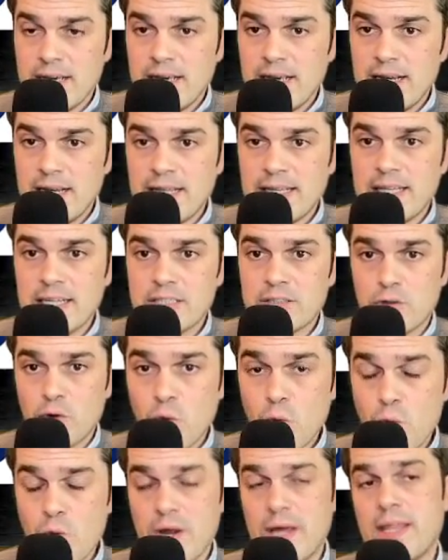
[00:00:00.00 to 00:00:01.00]
y Netex,
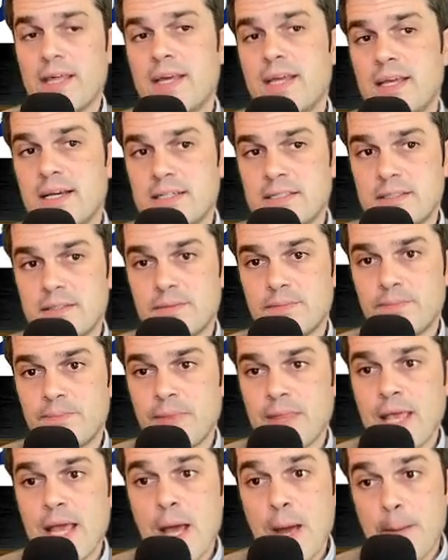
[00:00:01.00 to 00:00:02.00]
una de ellas,
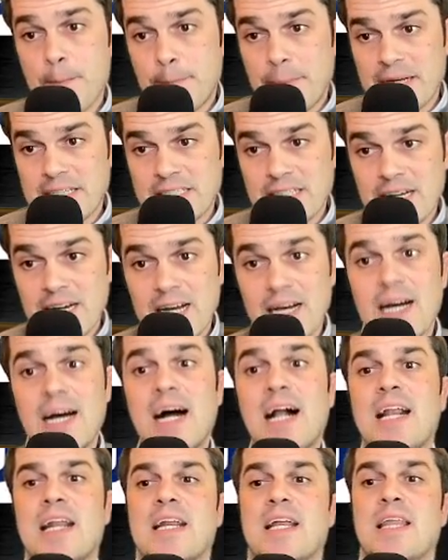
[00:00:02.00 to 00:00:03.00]
pasa
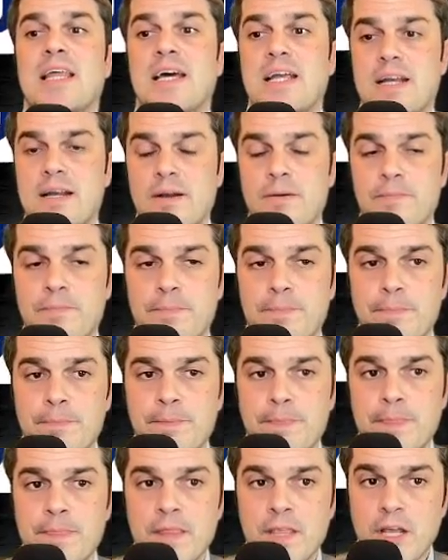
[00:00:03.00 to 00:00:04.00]
al radar.
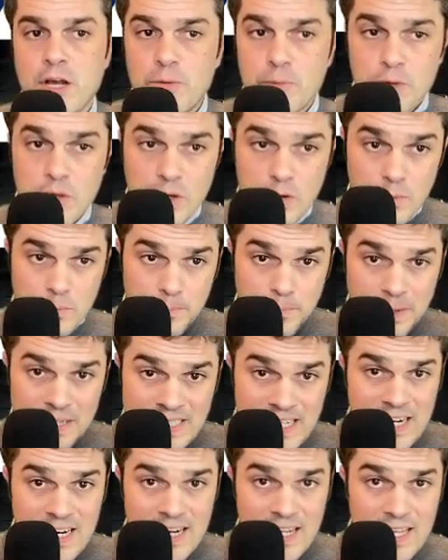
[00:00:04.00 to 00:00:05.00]
Como digo,
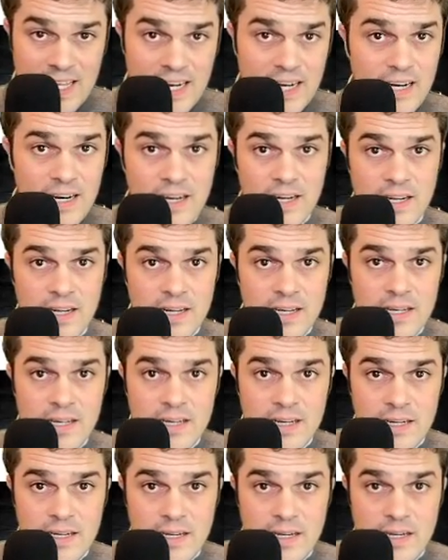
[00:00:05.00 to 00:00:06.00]
pasa al radar
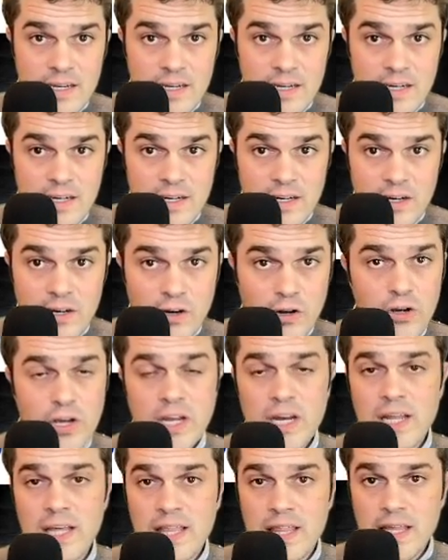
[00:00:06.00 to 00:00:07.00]
no
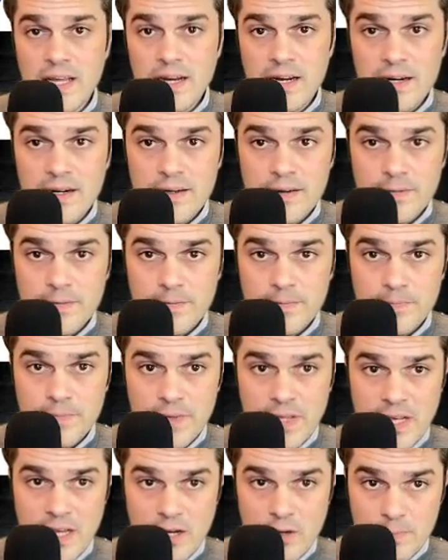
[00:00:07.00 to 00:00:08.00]
quiere decir
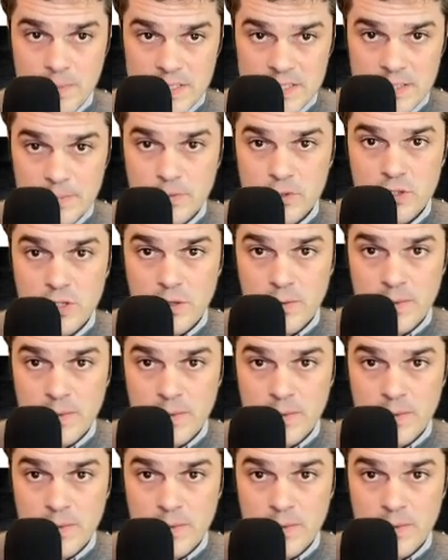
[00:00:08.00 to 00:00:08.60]
que no pensemos que